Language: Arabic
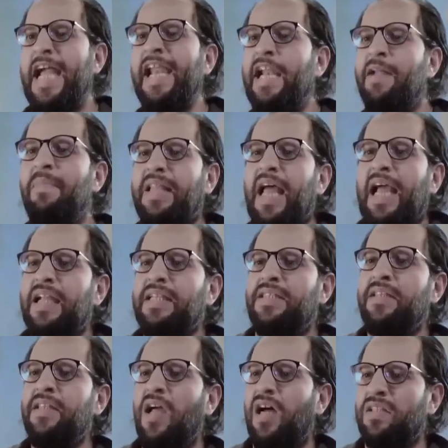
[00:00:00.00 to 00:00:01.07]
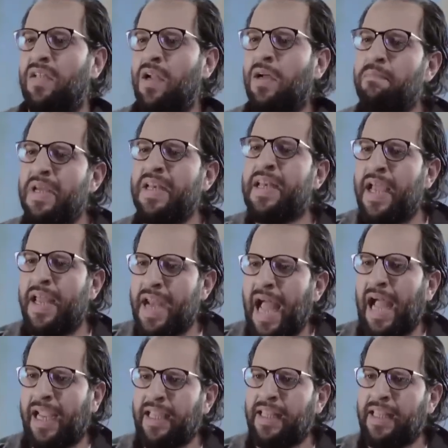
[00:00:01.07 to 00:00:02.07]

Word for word: يعني لما ادخل صدري قطران بالنعناع